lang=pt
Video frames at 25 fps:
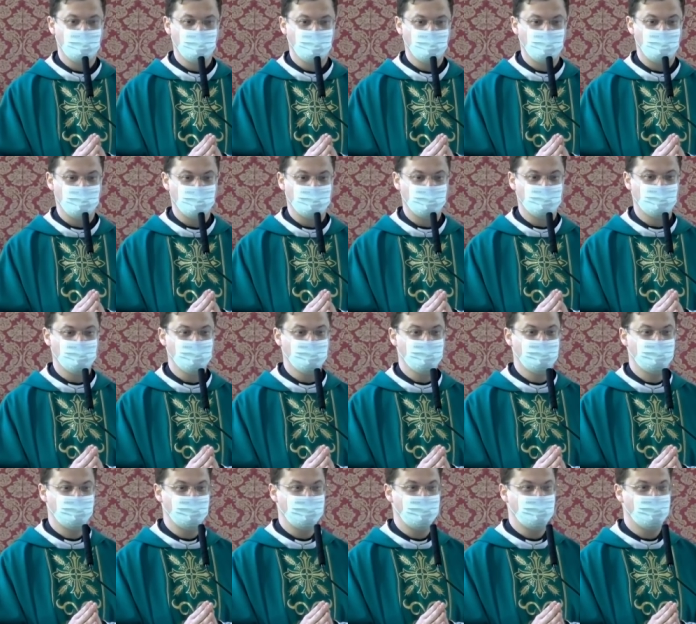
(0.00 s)

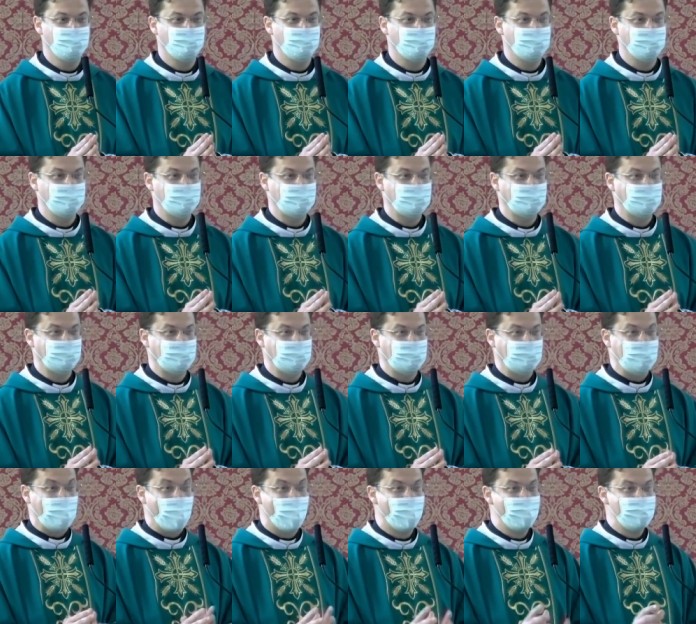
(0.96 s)
Jesus ele foi
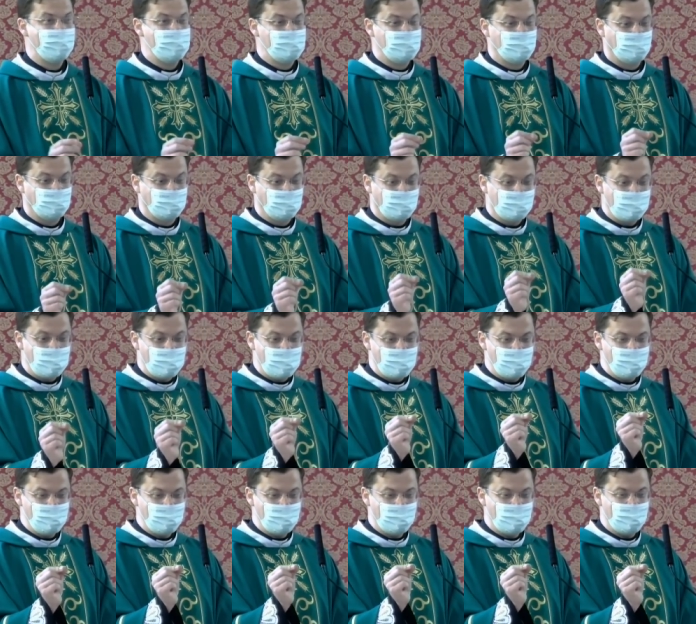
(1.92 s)
além.
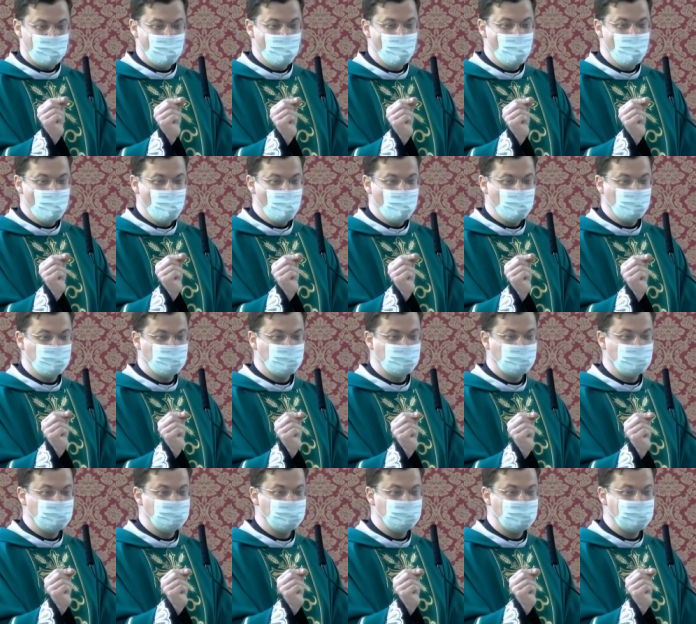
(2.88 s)
Lá na
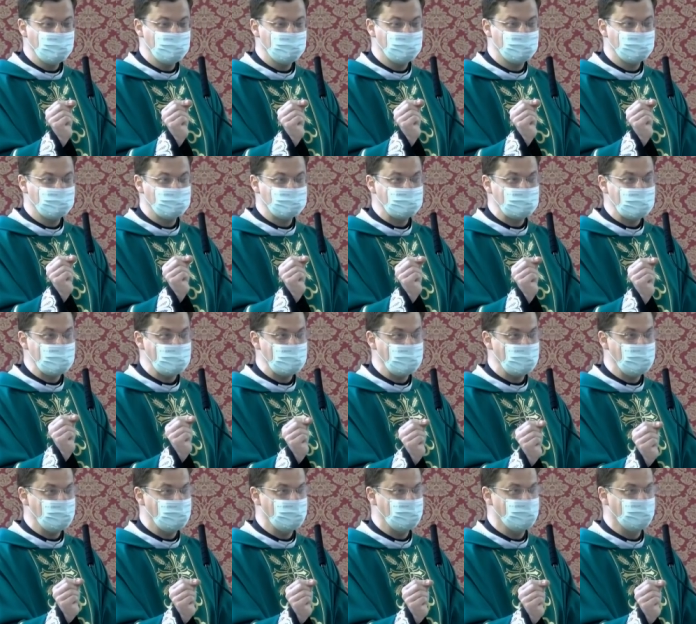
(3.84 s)
última
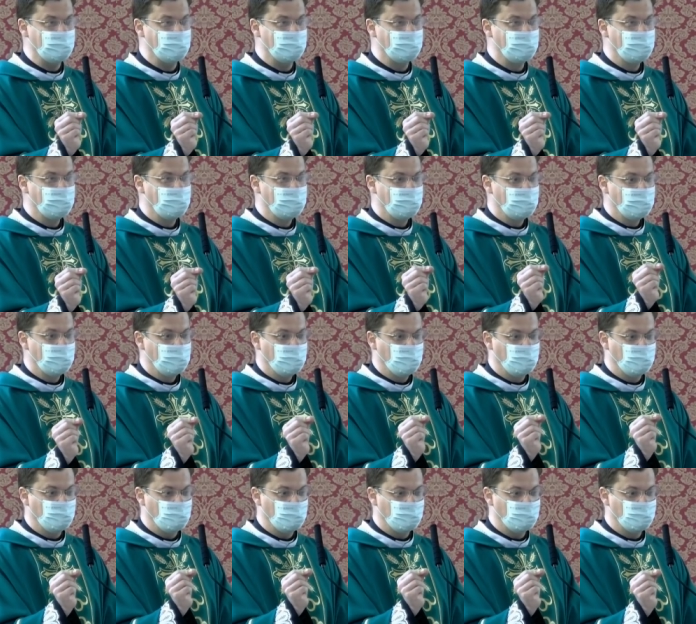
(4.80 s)
ceia,
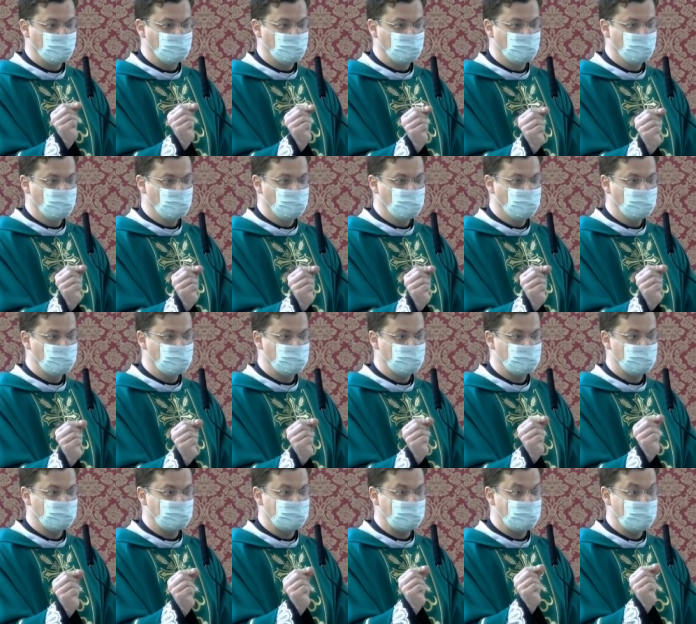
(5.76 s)

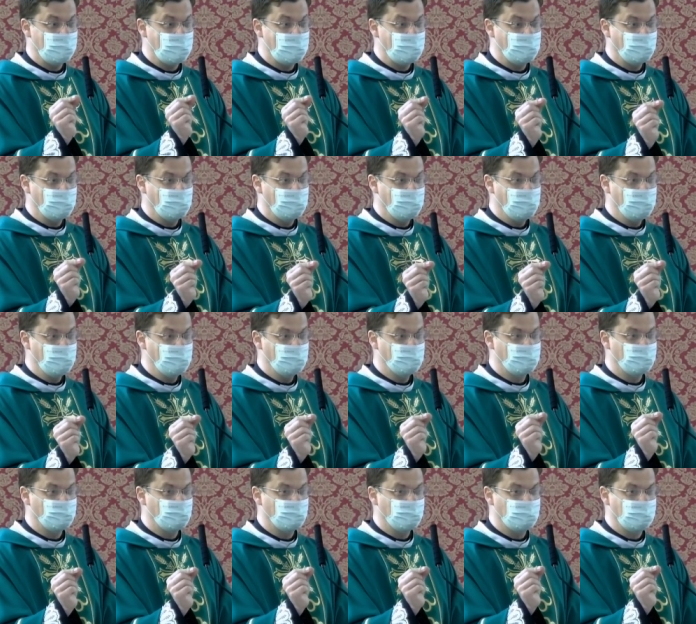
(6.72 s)
Jesus
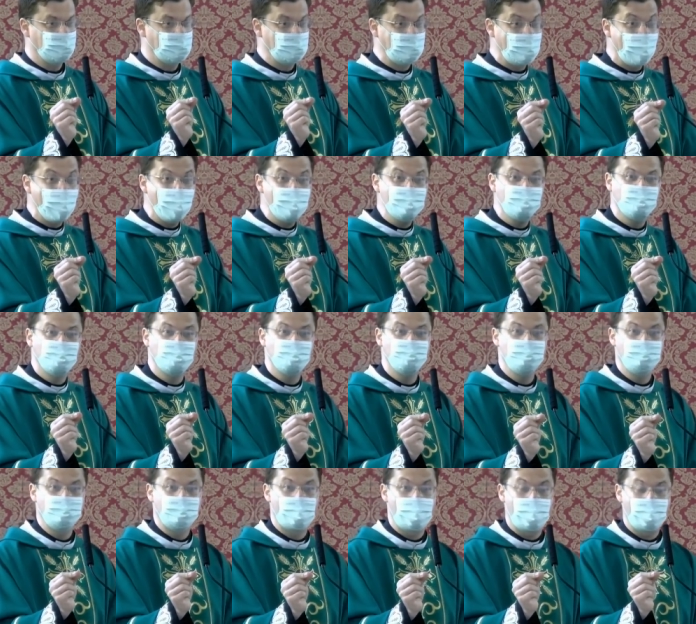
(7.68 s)
realiza o grande
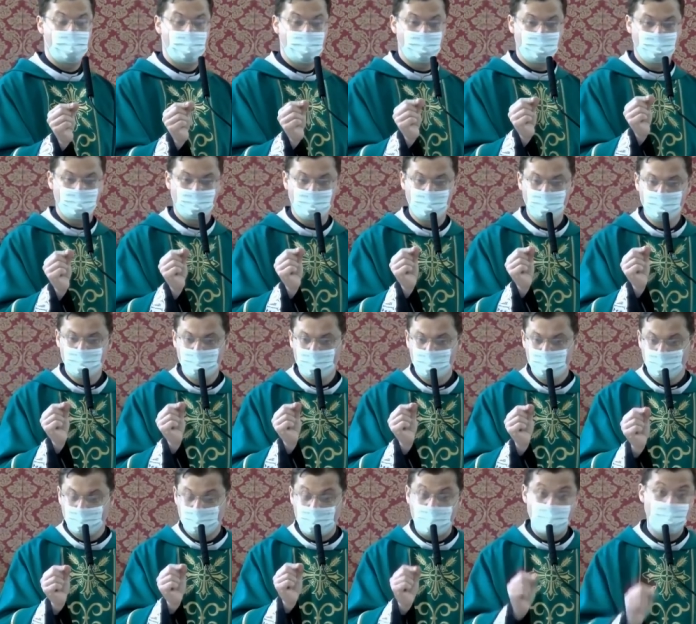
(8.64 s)
milagre
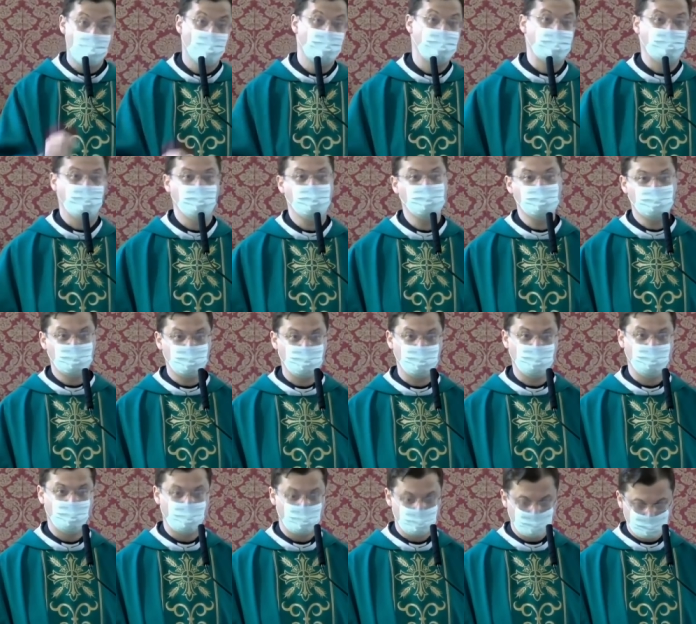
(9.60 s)
da
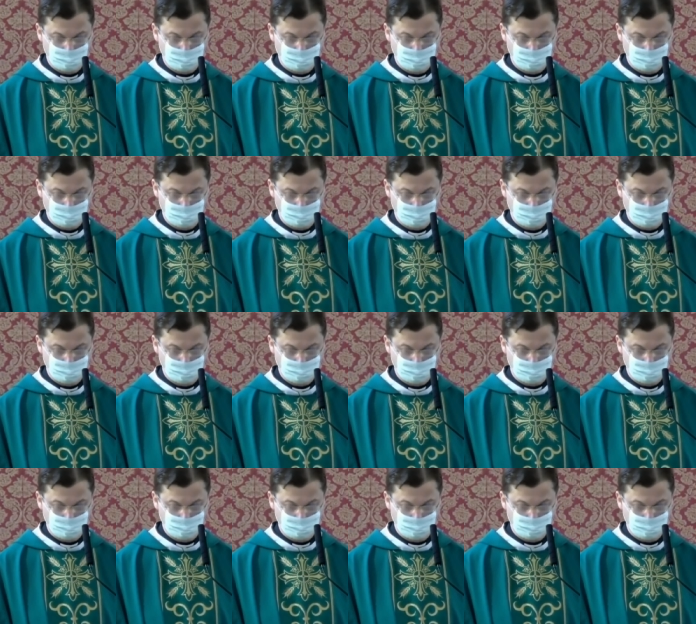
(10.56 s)
Eucaristia.